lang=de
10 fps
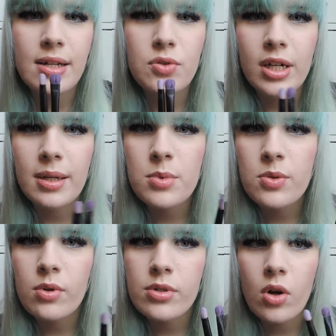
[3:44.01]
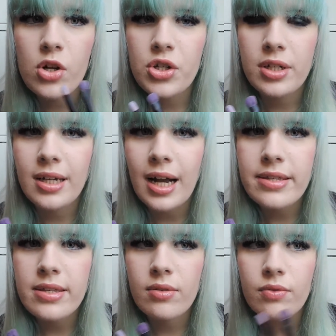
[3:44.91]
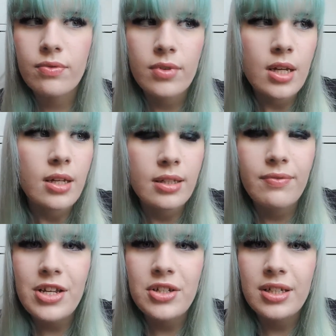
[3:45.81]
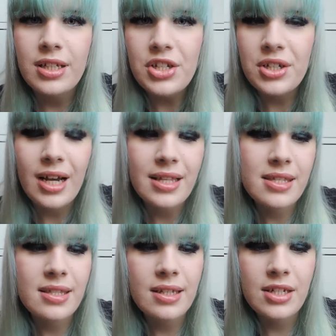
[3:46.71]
Also da gibt es wohl solche, die kratzen und welche, die nicht kratzen.